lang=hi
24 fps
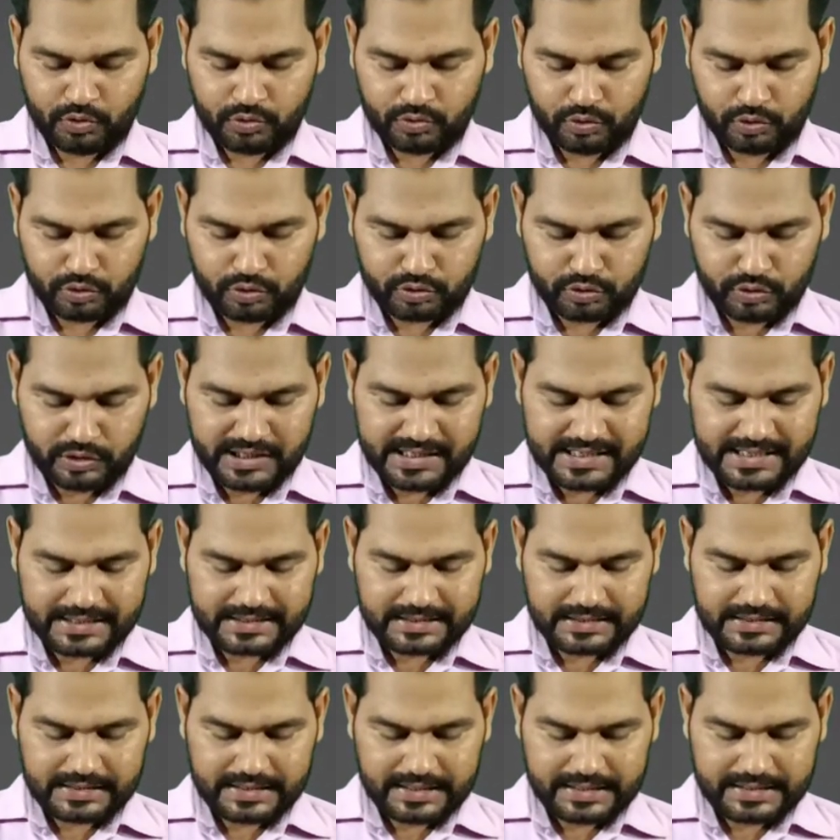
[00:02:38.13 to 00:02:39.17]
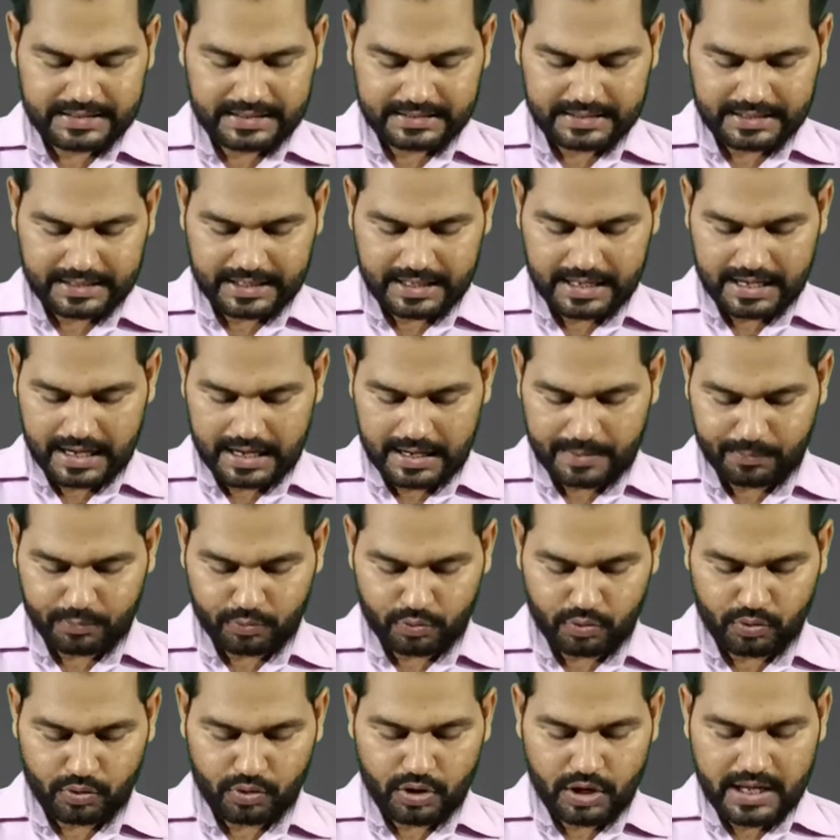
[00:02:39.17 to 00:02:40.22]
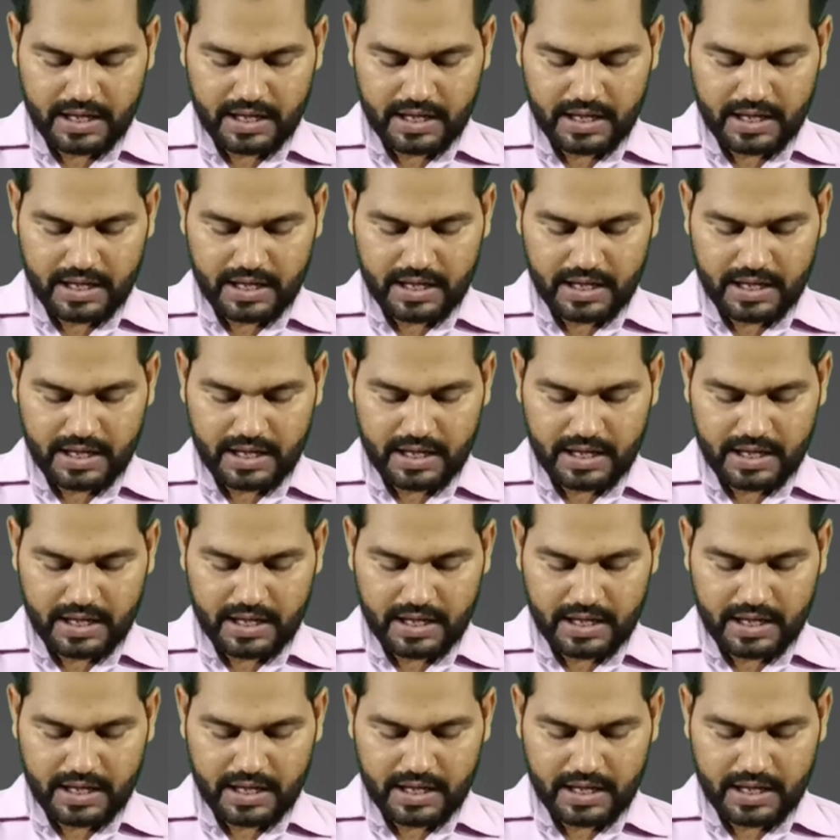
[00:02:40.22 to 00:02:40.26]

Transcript: दोस्तों नीचे चलते हैं जैसे कि आपको